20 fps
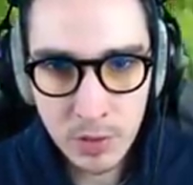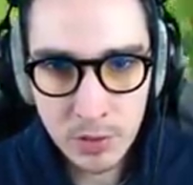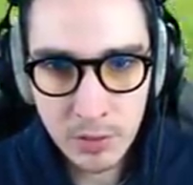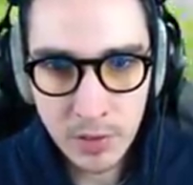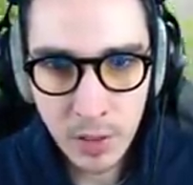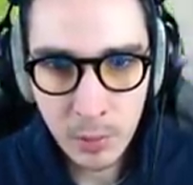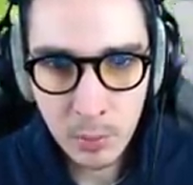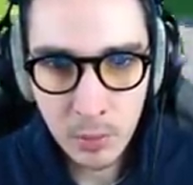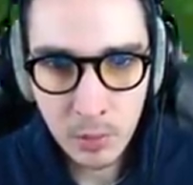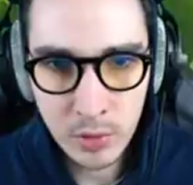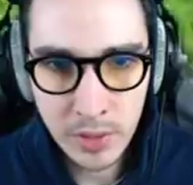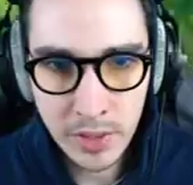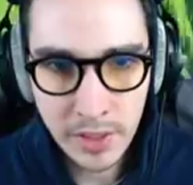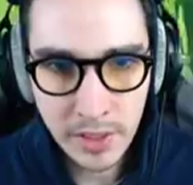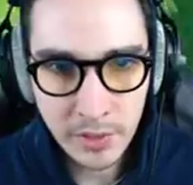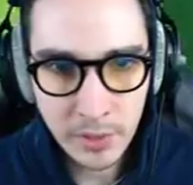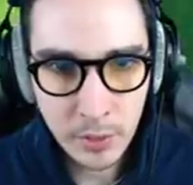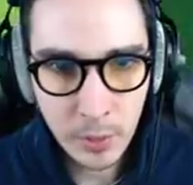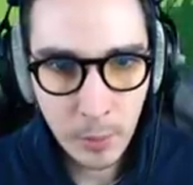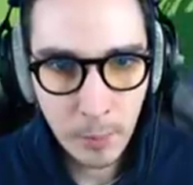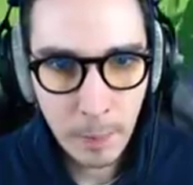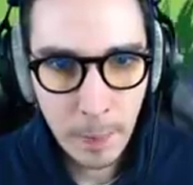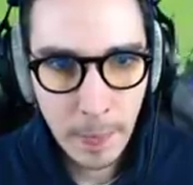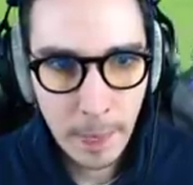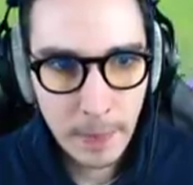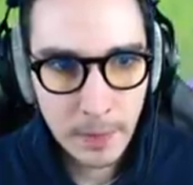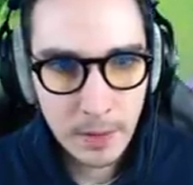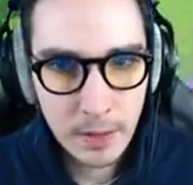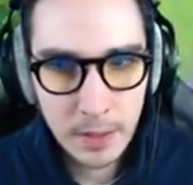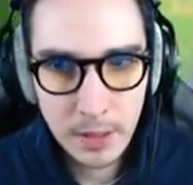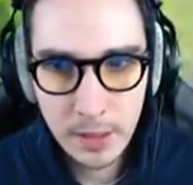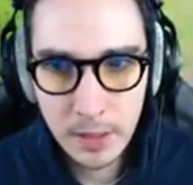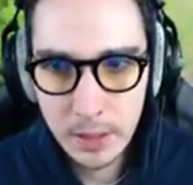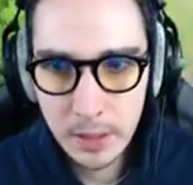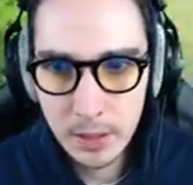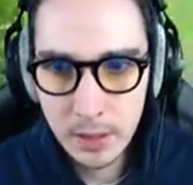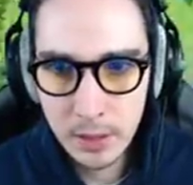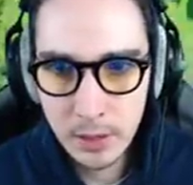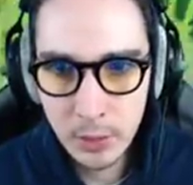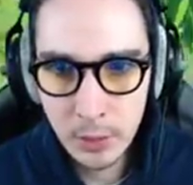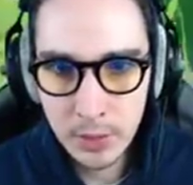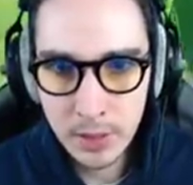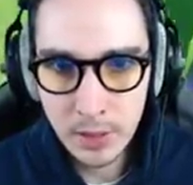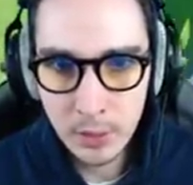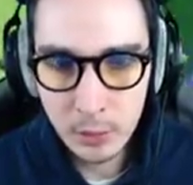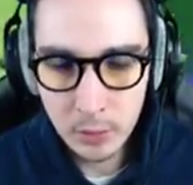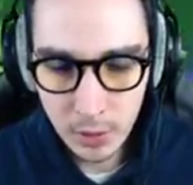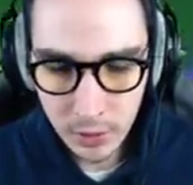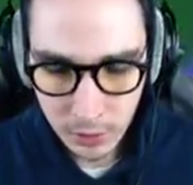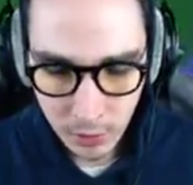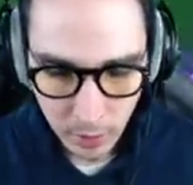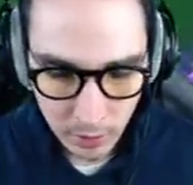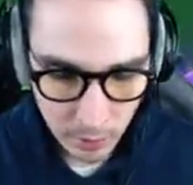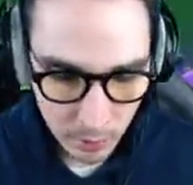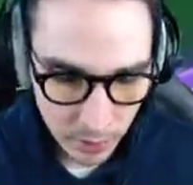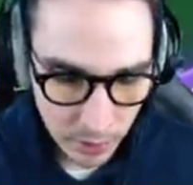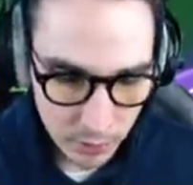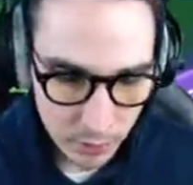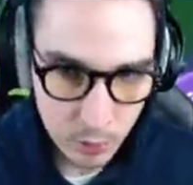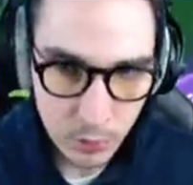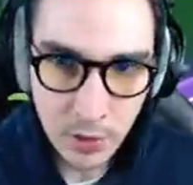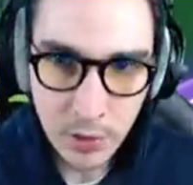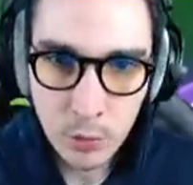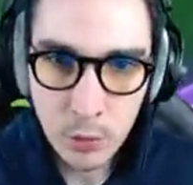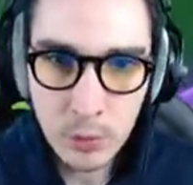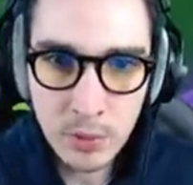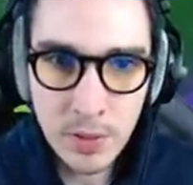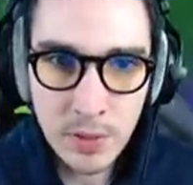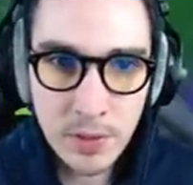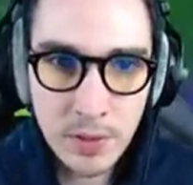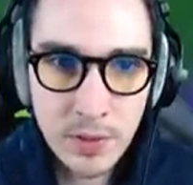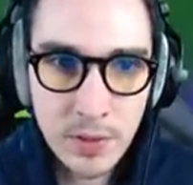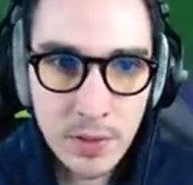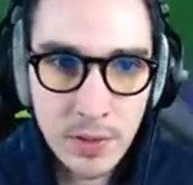que pour les fers blancs et les cristaux. Ok, donc là, normalement, on a tout récup